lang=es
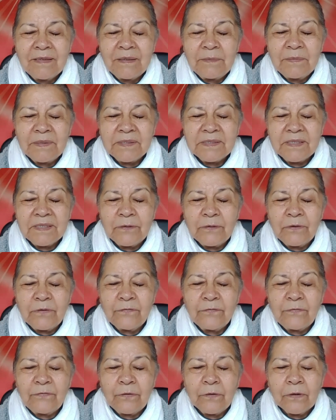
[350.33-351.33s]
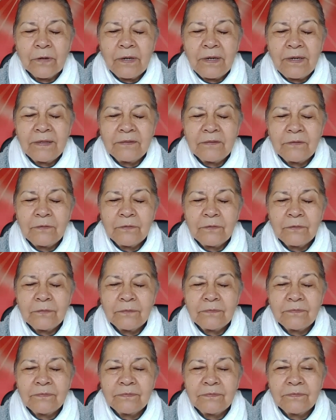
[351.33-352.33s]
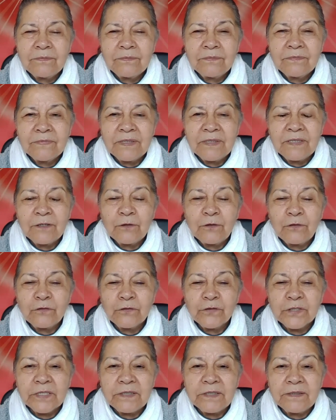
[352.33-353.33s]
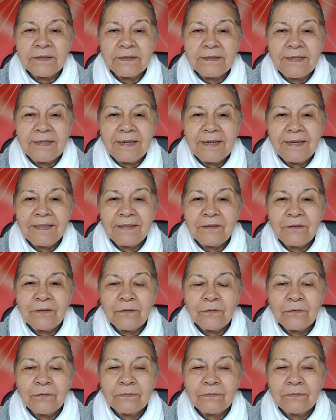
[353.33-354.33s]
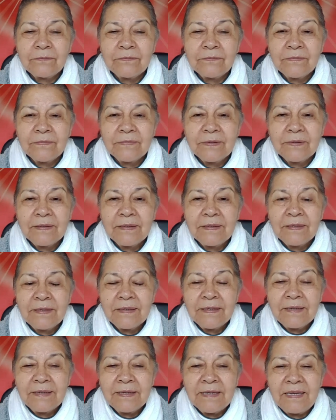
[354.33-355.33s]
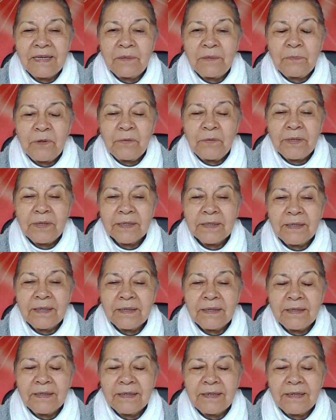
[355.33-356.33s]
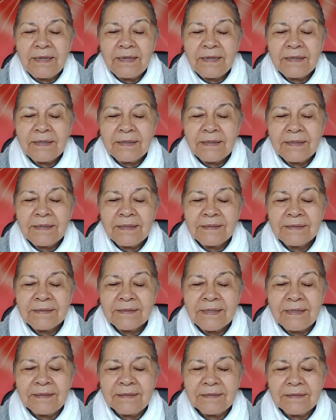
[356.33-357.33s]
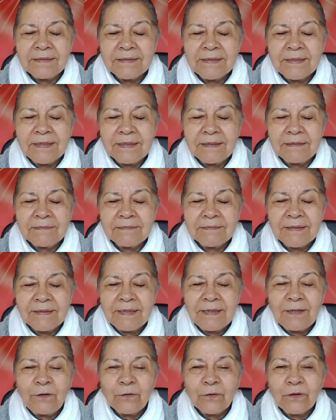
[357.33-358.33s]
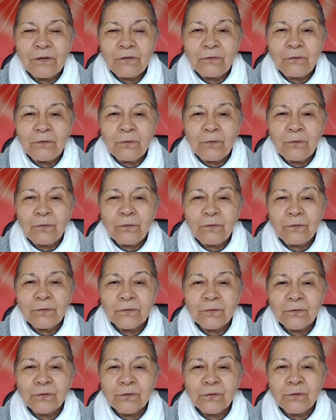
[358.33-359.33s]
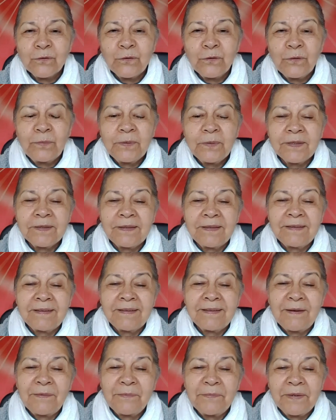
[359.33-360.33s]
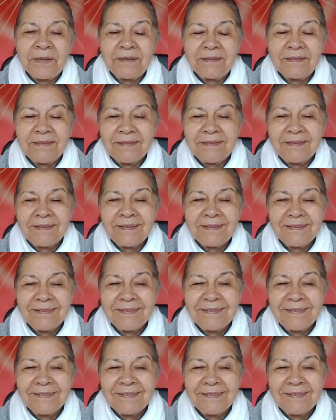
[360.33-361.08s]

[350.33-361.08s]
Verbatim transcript: Me sigo enfocando y concentrando en mi verdadera esencia, en lo que yo soy verdaderamente.